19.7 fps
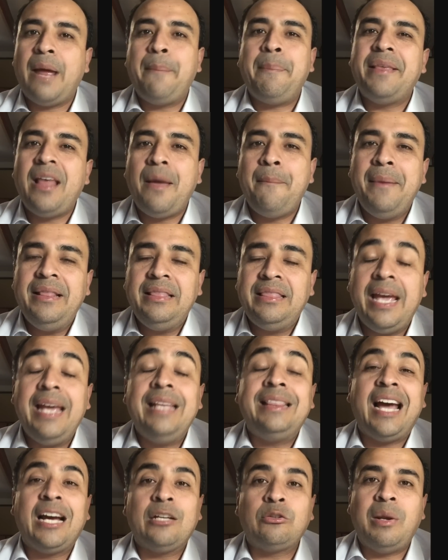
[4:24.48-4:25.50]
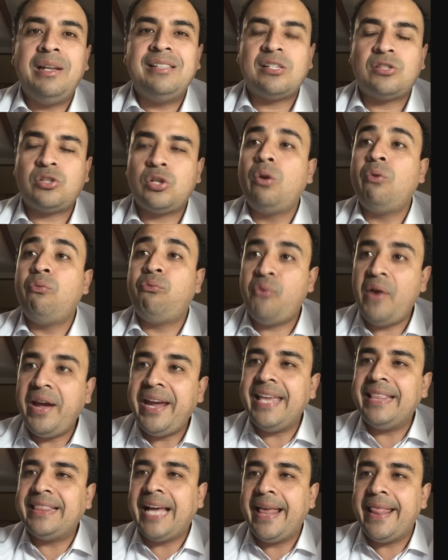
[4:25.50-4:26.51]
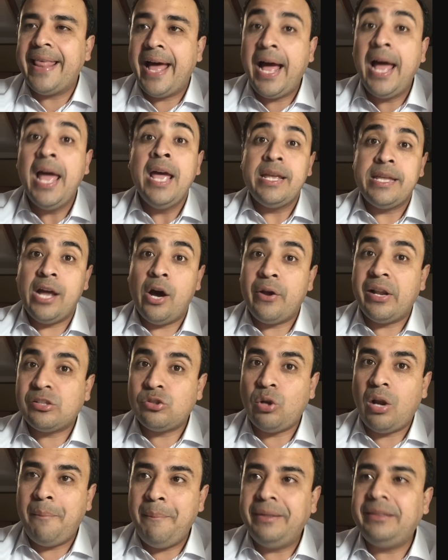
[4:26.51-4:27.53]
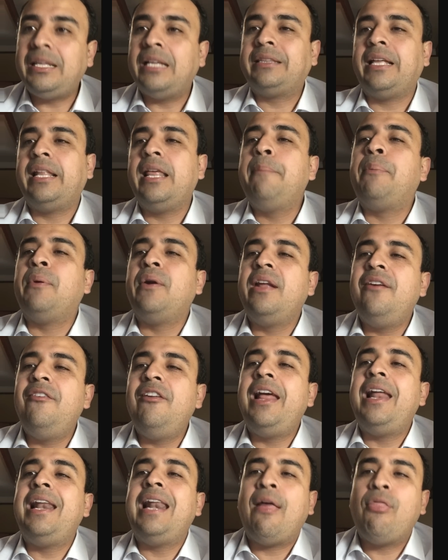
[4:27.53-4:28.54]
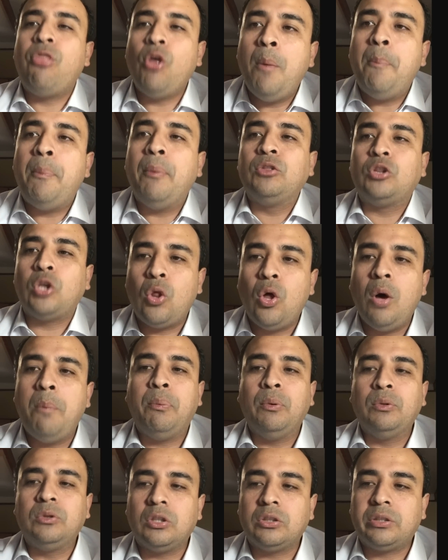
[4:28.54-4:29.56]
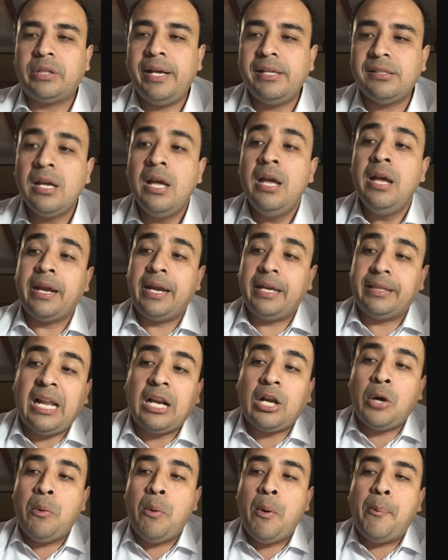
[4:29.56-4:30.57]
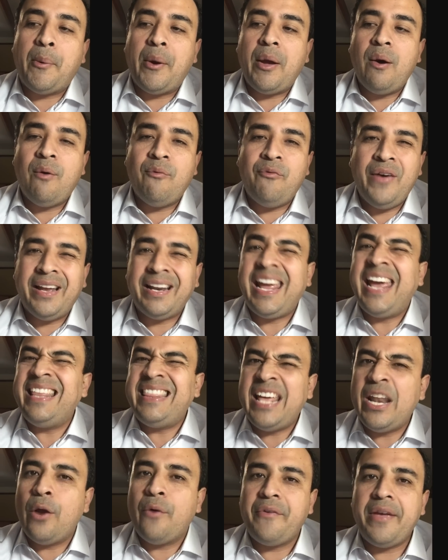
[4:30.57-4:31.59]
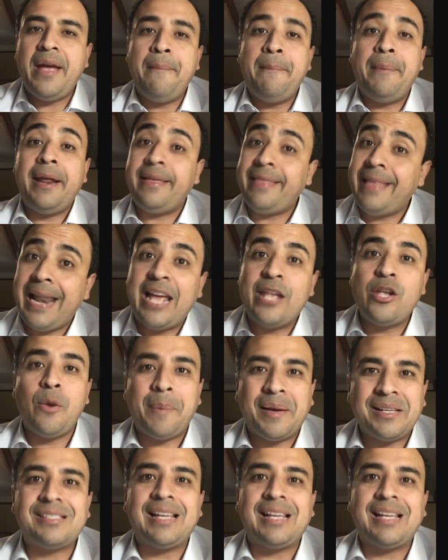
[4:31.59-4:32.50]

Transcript: Y rápidamente esta actualización fue quitada y ahora solamente está disponible la 2.2 que tal como podemos ver es de noviembre del año